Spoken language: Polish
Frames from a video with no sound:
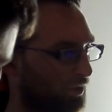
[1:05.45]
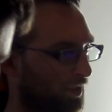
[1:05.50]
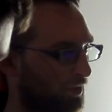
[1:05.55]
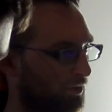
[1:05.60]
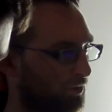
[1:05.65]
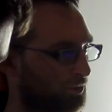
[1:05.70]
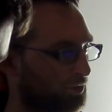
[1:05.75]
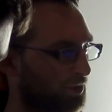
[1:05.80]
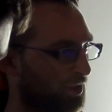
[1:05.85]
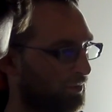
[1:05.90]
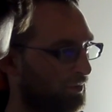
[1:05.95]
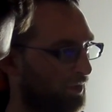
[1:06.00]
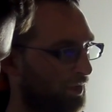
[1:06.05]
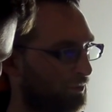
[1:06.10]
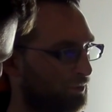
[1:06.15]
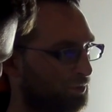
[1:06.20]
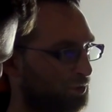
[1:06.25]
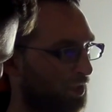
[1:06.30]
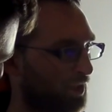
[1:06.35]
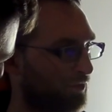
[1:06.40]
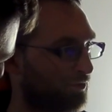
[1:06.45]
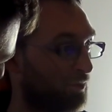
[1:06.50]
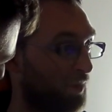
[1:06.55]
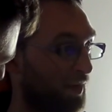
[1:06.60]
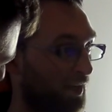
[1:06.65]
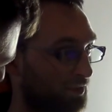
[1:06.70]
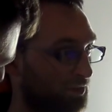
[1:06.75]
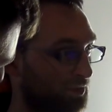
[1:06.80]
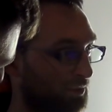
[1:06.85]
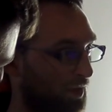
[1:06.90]
Jako, że mam przerw
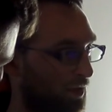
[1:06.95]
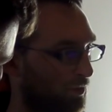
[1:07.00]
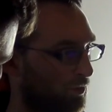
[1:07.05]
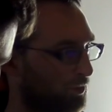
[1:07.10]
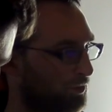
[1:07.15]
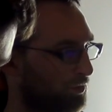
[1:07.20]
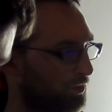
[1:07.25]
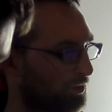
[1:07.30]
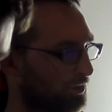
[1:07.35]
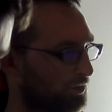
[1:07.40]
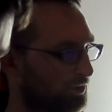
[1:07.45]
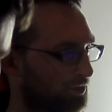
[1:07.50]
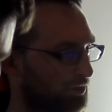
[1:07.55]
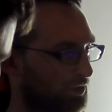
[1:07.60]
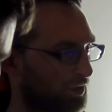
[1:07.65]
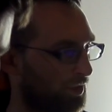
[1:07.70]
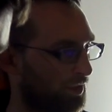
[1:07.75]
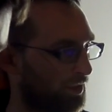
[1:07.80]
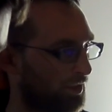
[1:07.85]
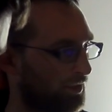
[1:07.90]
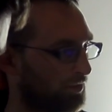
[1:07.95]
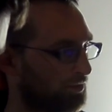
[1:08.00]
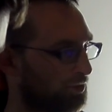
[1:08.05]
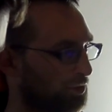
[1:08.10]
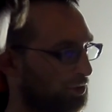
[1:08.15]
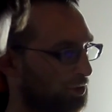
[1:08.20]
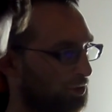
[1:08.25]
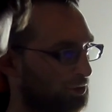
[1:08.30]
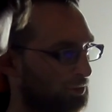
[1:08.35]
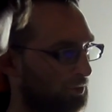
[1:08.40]
bardzo mało, to jest
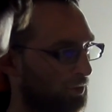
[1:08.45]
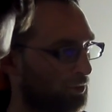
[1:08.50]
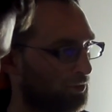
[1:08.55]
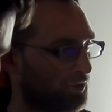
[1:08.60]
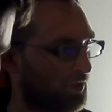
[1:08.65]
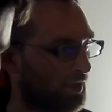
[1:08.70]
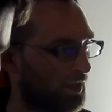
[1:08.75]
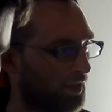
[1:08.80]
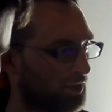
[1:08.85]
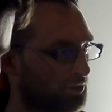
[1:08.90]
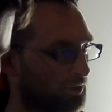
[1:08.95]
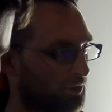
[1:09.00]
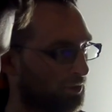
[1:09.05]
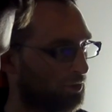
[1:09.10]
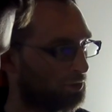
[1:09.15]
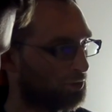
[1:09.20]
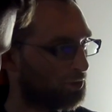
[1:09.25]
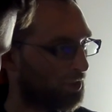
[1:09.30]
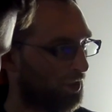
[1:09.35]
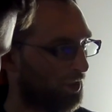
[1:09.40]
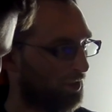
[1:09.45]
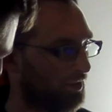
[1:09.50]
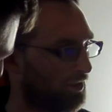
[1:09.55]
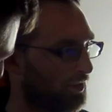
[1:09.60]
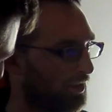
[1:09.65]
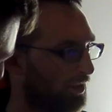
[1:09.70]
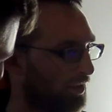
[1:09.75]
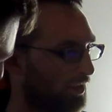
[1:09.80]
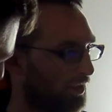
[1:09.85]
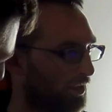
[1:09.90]
10 e, minut na każdą godzinę,
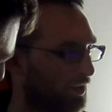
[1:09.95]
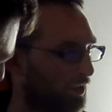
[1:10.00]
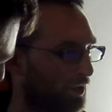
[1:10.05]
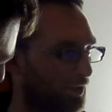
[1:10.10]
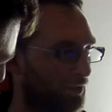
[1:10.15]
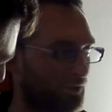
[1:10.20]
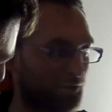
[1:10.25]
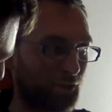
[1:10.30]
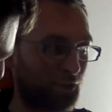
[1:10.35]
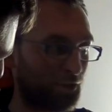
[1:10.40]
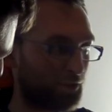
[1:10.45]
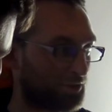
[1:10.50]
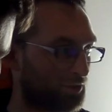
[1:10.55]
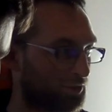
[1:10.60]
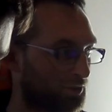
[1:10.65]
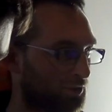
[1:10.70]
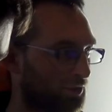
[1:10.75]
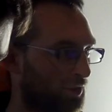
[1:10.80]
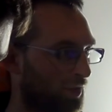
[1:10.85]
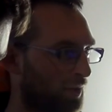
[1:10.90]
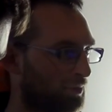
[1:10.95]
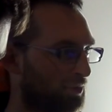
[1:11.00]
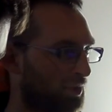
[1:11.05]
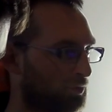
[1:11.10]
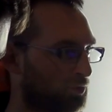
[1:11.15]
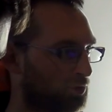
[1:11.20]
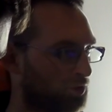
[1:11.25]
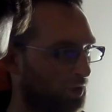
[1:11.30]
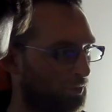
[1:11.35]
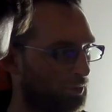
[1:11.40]
to jest
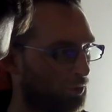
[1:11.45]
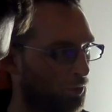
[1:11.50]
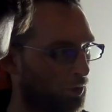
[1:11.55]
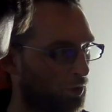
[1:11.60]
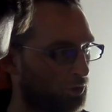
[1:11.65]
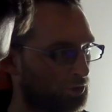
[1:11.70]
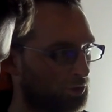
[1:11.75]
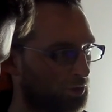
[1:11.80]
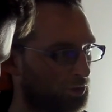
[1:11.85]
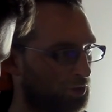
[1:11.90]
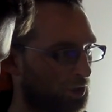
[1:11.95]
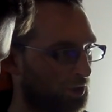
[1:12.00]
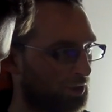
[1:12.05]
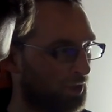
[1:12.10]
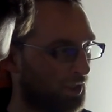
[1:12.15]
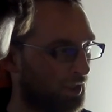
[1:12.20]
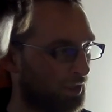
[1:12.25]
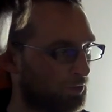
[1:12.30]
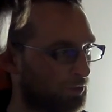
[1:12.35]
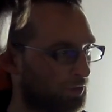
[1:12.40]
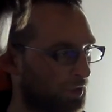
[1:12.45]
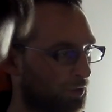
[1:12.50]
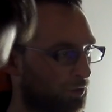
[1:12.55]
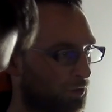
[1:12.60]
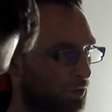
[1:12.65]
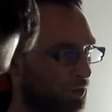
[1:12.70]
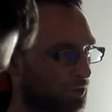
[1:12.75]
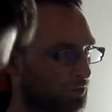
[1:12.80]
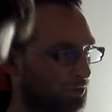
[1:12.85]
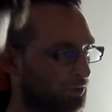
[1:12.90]
raptem 3,5 godziny dziennie, a do tego
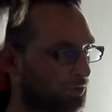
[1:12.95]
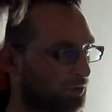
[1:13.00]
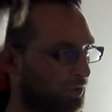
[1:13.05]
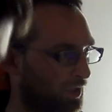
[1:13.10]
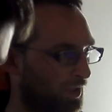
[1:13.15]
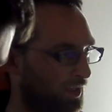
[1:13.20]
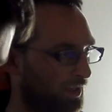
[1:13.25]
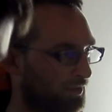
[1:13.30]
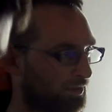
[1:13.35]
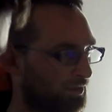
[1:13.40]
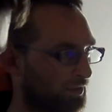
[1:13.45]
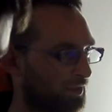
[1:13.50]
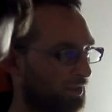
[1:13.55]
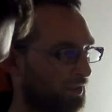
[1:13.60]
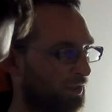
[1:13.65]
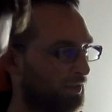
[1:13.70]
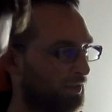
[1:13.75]
dochodzą toalety,